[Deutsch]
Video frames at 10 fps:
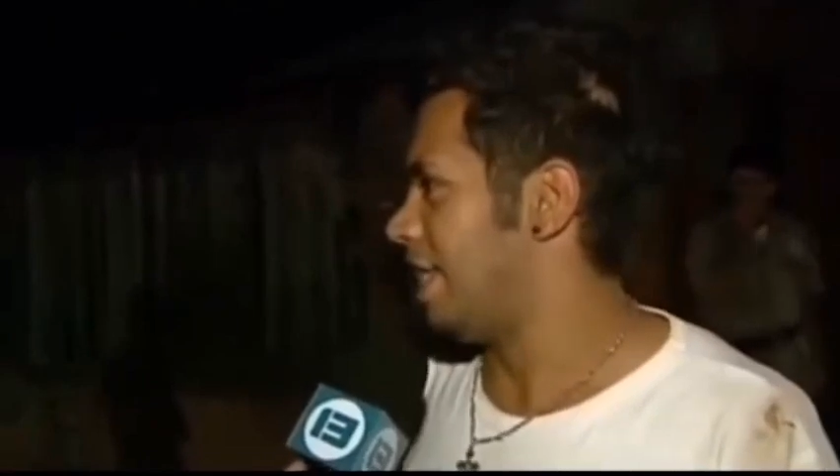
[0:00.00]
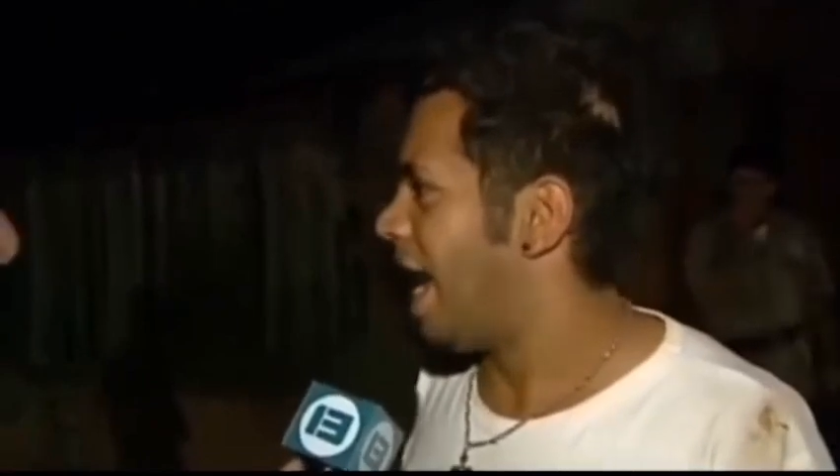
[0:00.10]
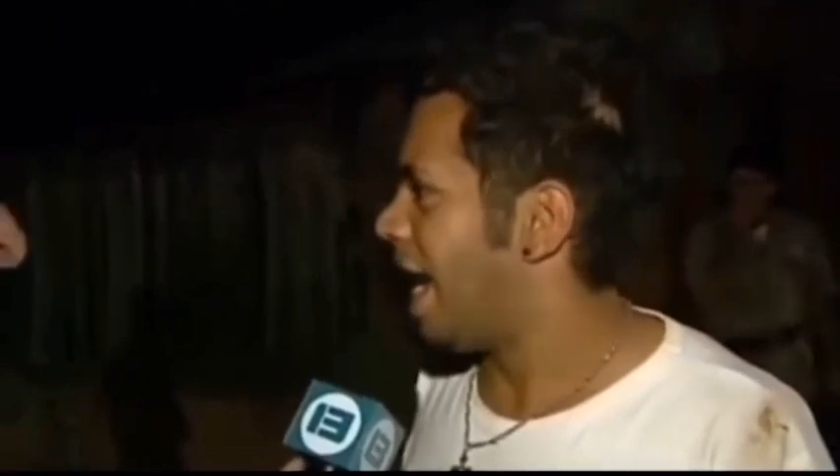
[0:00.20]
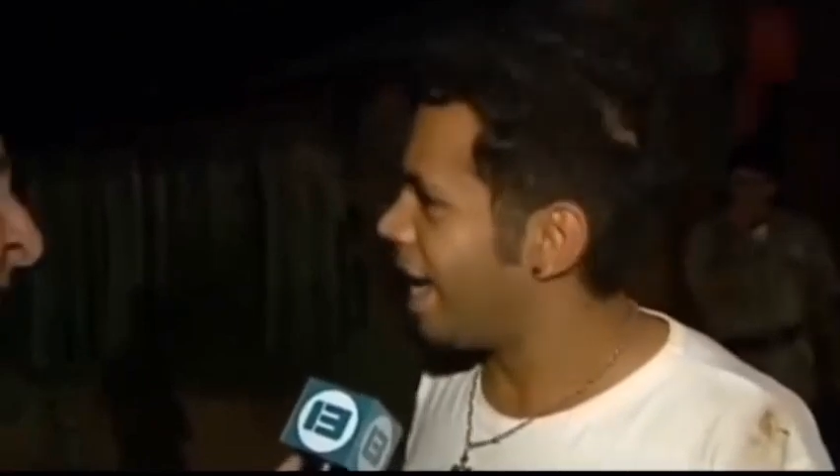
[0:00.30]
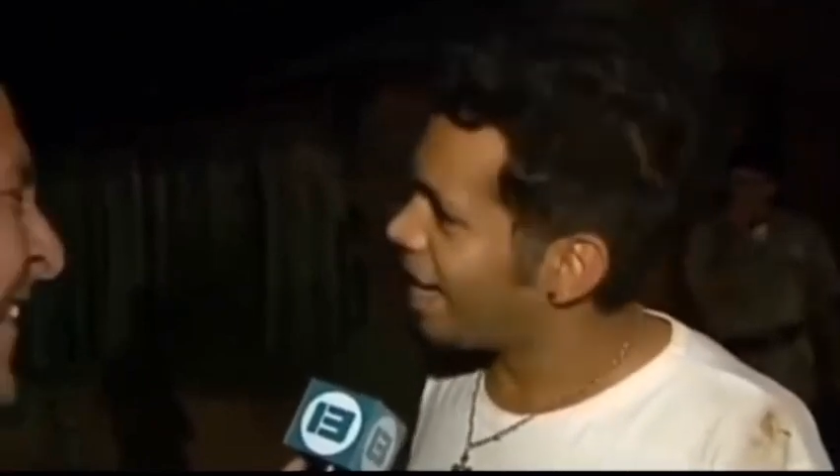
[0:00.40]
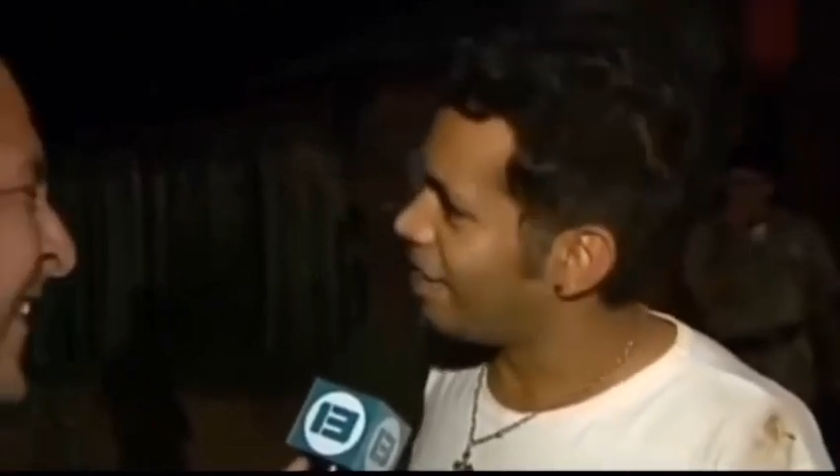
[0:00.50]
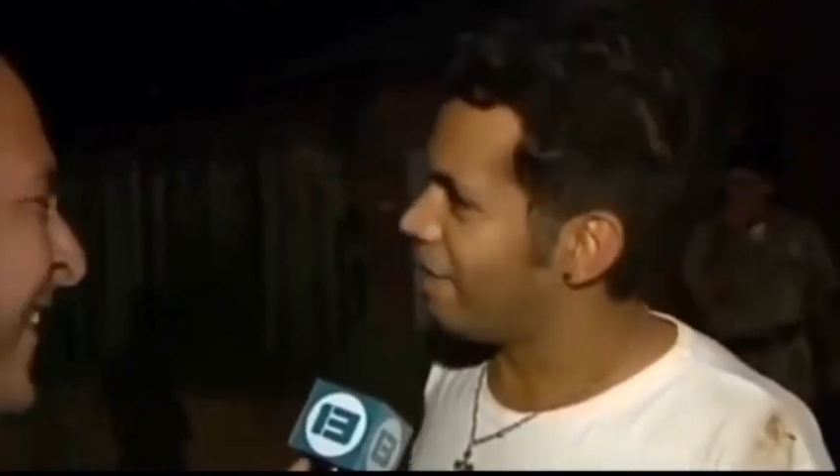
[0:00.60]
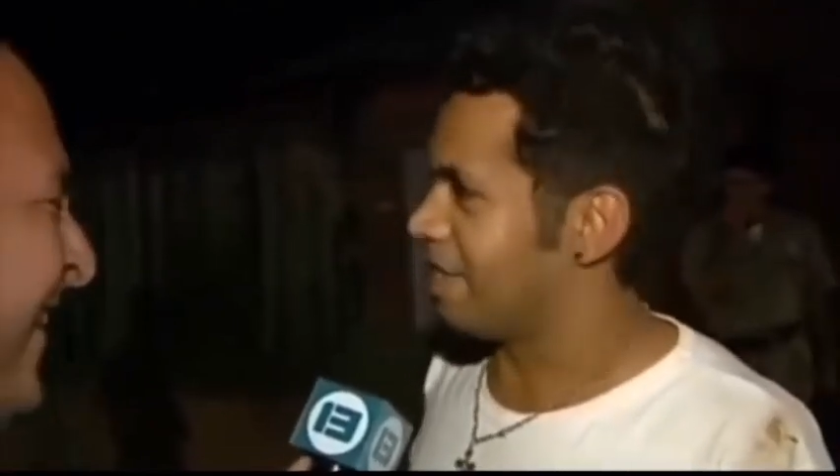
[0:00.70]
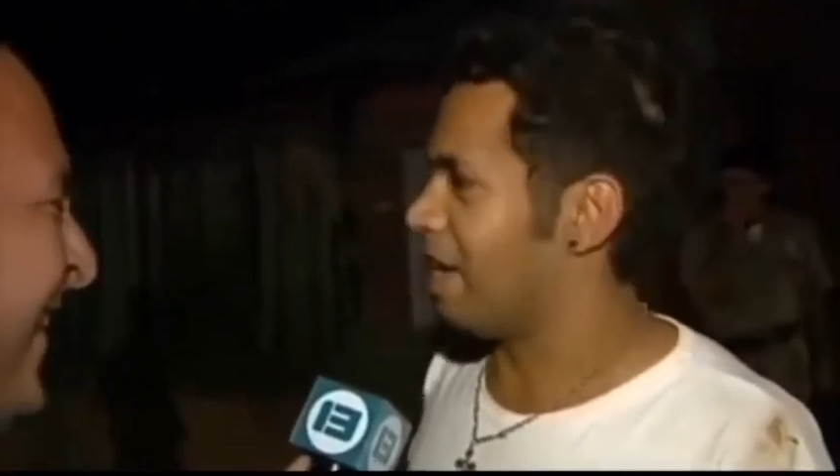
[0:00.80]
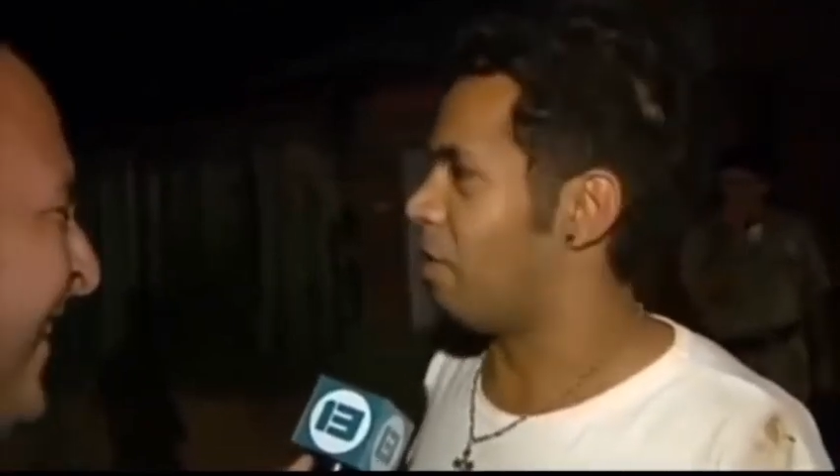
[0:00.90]
ich weiß
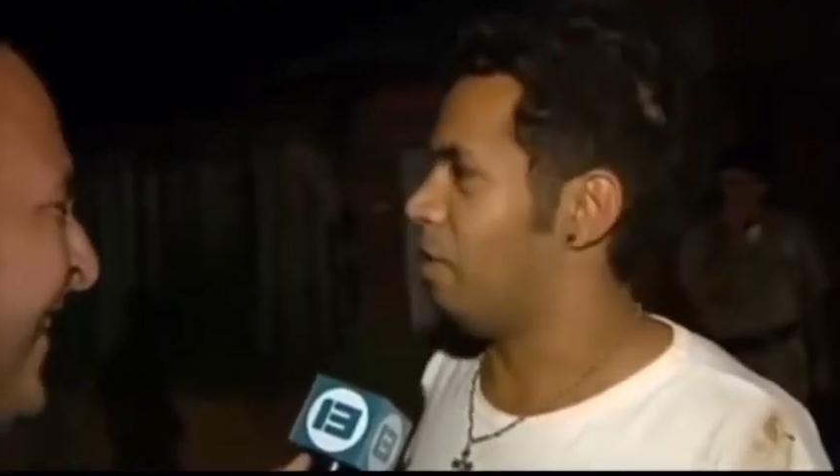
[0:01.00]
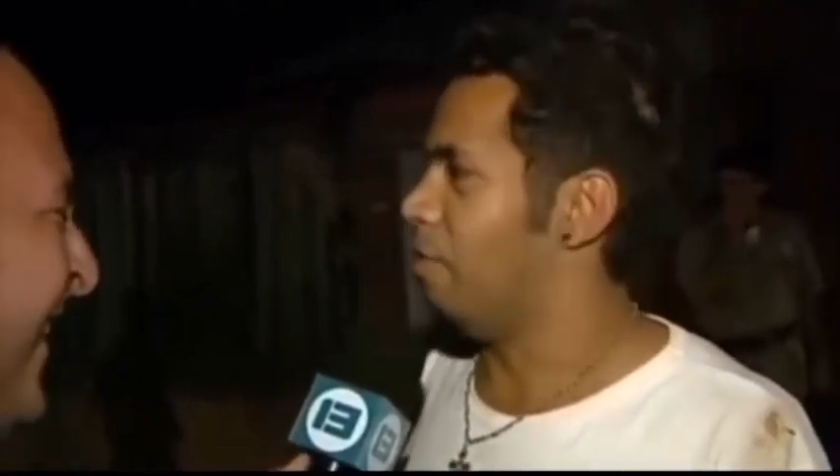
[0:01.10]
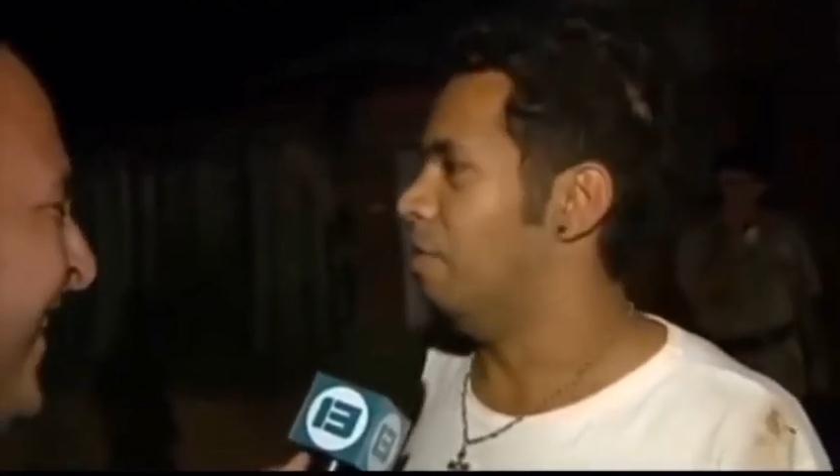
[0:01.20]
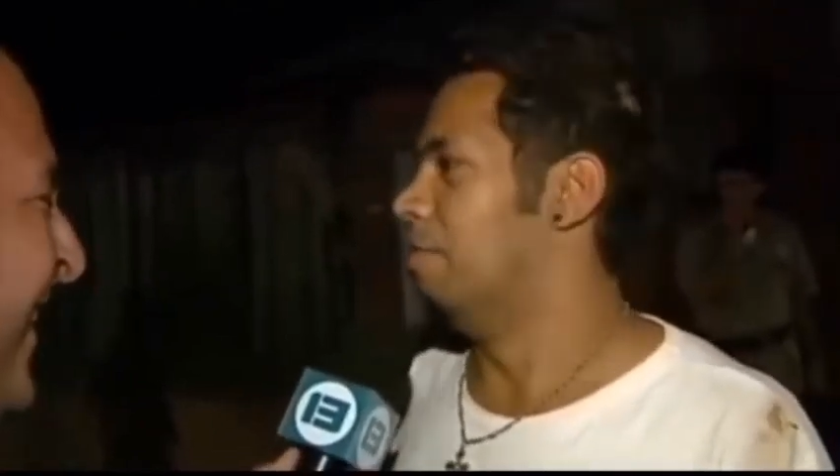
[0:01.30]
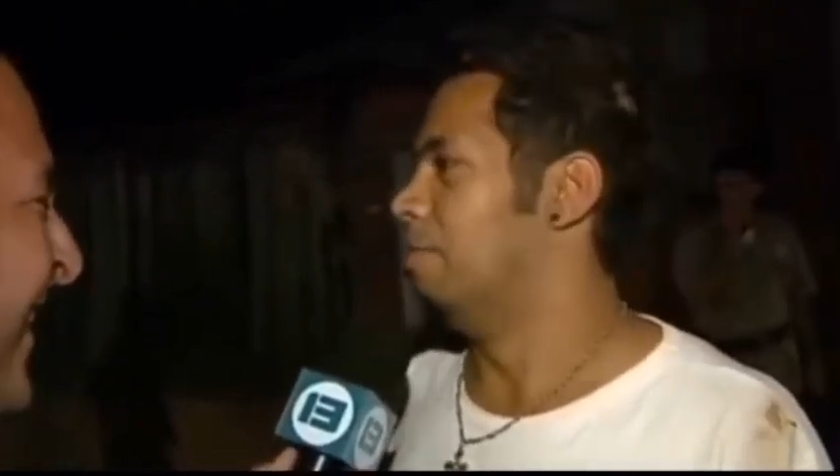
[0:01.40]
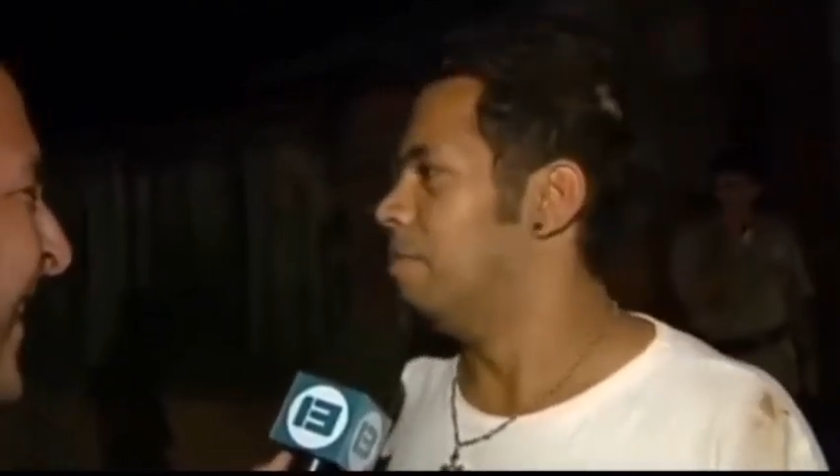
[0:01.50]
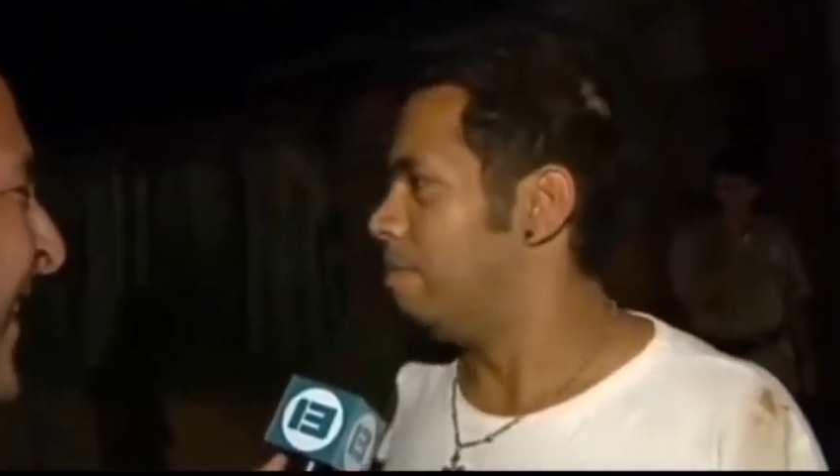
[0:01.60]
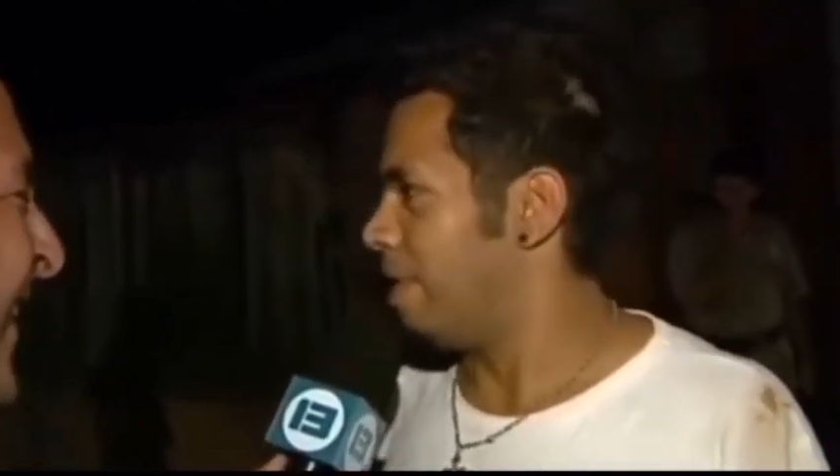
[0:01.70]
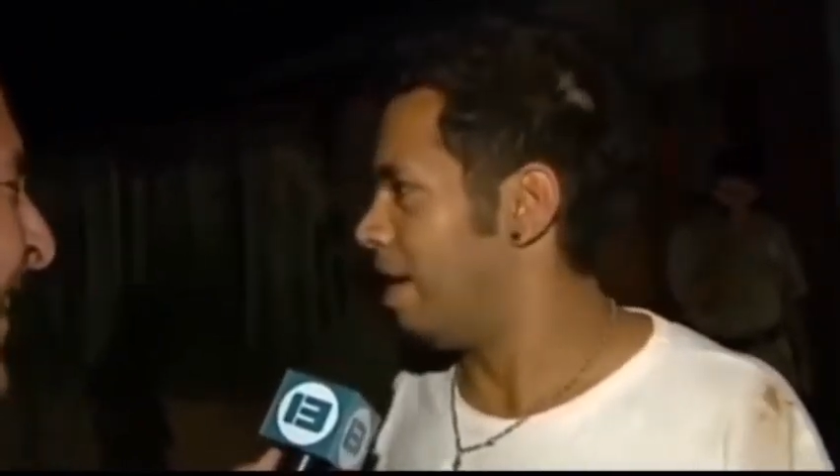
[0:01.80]
nicht genau wie, aber